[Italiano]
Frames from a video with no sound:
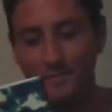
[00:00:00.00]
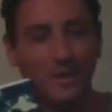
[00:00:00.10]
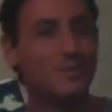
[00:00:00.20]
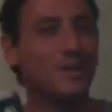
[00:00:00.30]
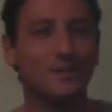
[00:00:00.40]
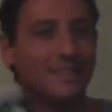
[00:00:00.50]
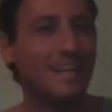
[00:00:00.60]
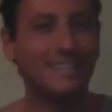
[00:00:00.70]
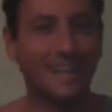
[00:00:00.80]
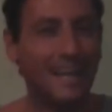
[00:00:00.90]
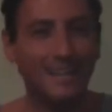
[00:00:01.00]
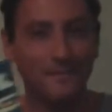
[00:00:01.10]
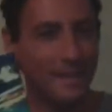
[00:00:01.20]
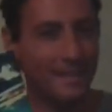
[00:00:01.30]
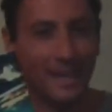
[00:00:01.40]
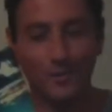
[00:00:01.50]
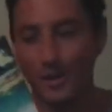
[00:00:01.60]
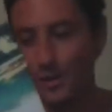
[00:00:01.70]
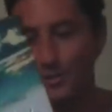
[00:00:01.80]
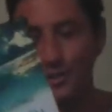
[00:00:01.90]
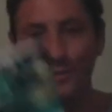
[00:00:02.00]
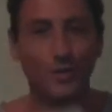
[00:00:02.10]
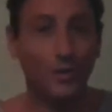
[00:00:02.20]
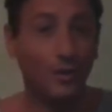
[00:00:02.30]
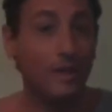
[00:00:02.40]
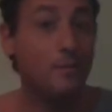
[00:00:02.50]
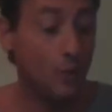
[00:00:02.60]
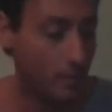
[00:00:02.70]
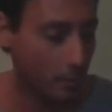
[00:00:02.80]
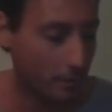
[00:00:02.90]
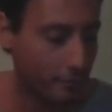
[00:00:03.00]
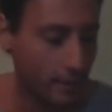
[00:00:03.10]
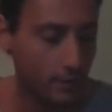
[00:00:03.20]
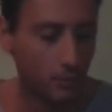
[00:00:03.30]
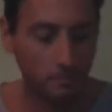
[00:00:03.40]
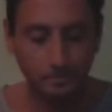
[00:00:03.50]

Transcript: per circostanze e accadimenti, ancora oggi il mio, il mio libro preferito.